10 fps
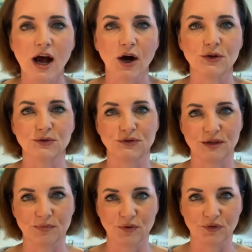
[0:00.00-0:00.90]
aus
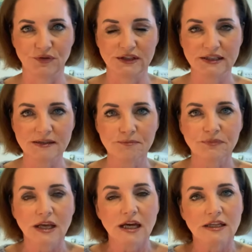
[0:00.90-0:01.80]
unserem Profil.
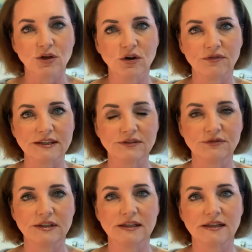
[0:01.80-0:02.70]
Doch
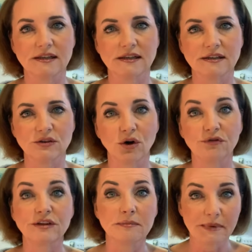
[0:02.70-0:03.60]
was wir noch
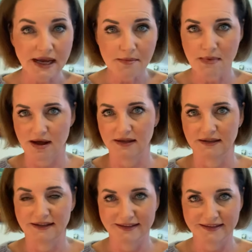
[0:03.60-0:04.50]
viel mehr
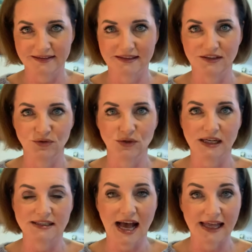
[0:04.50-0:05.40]
machen, ist die
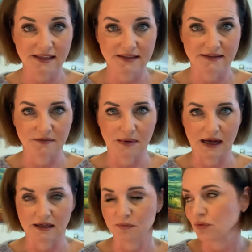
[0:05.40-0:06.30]
sogenannte
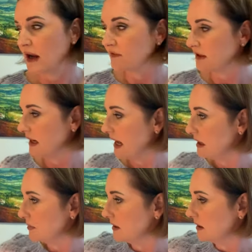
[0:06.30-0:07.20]
Handelsmarke, Private
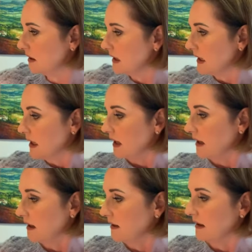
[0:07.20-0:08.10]
Label,
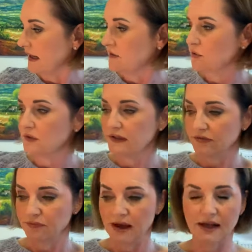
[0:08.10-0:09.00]
äh,
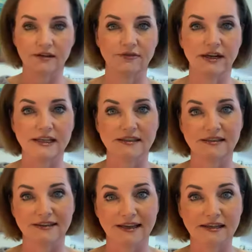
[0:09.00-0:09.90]
Exklusivmarke, vielleicht
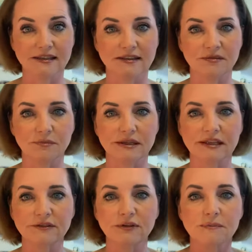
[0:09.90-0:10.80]
äh, kennt ihr diesen
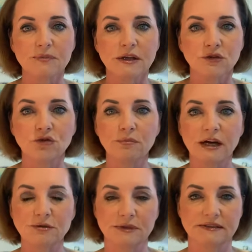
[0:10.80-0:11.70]
Begriff. Zum
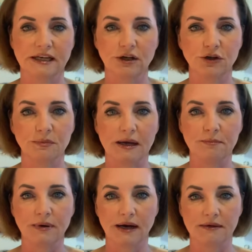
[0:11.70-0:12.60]
Beispiel, ich zeige euch mal
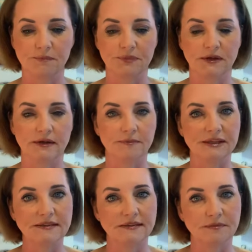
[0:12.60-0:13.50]
ein paar, ähm,
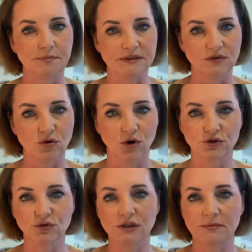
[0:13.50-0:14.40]
das ist
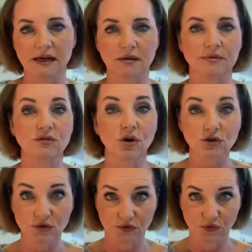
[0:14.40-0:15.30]
Biscotto, die Marke
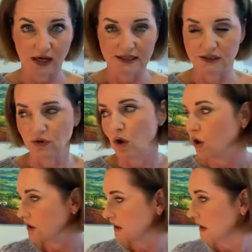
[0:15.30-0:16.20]
Biscotto ist für Aldi
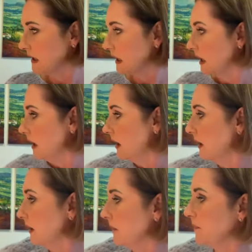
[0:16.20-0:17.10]
Nord,
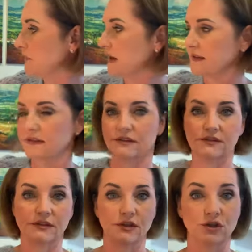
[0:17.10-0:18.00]
ähm, das
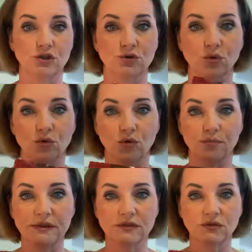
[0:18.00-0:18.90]
ist Schoko
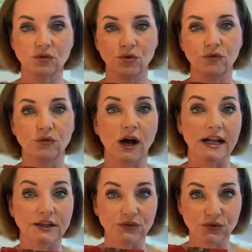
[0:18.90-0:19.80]
Bistro für
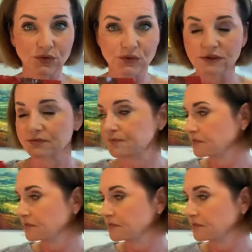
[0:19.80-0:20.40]
Aldi Süd,